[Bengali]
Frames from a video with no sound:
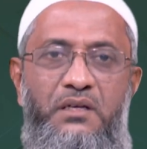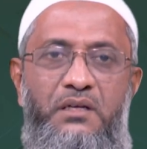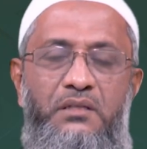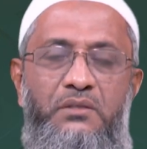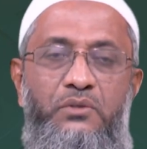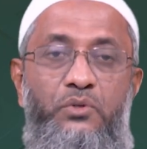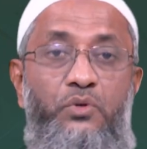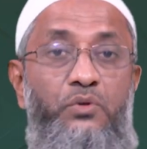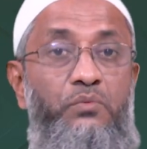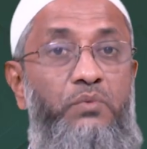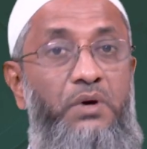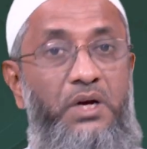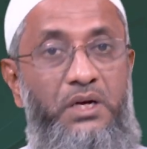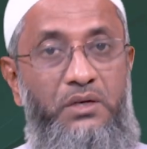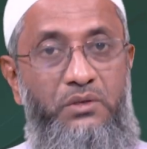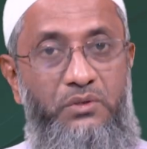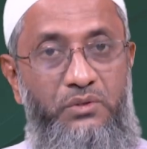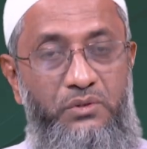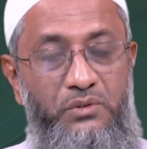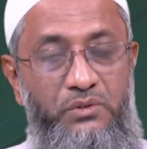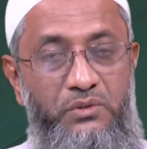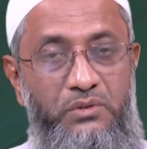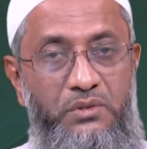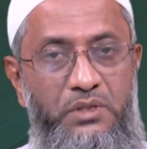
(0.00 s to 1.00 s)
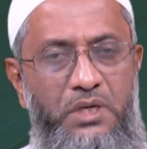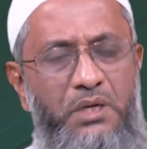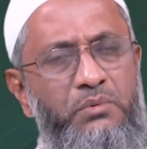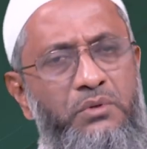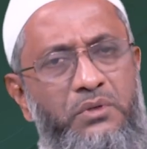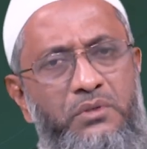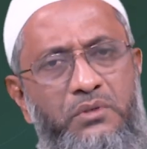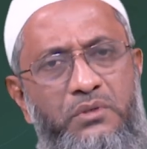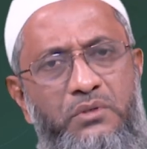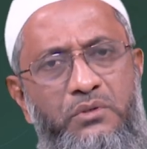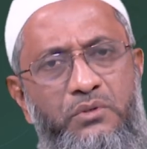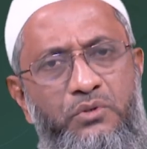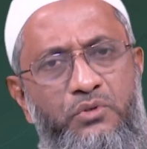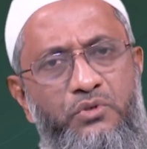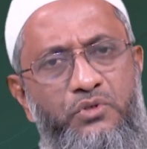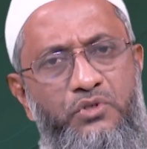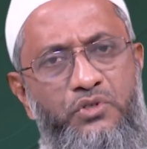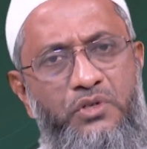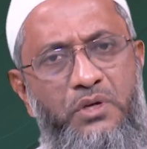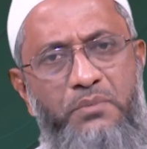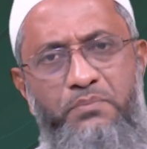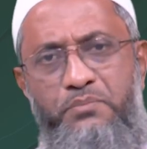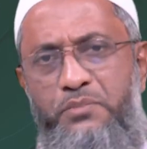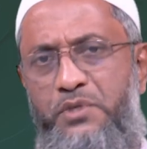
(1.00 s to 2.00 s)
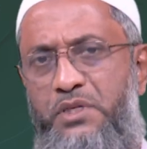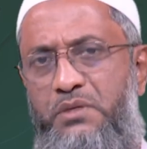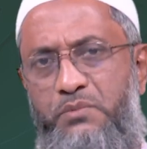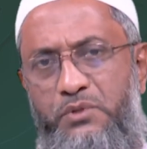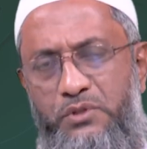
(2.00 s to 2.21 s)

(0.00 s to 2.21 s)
দুর্ভাগ্য এবং দুঃস্বপ্নের